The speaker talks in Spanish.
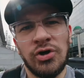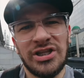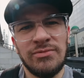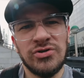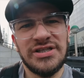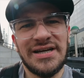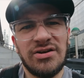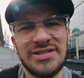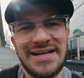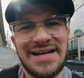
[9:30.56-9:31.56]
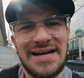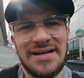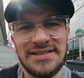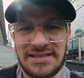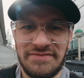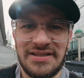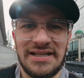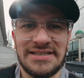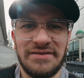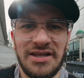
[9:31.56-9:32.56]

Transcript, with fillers: Por último, si llegaron hasta acá, hasta el final de este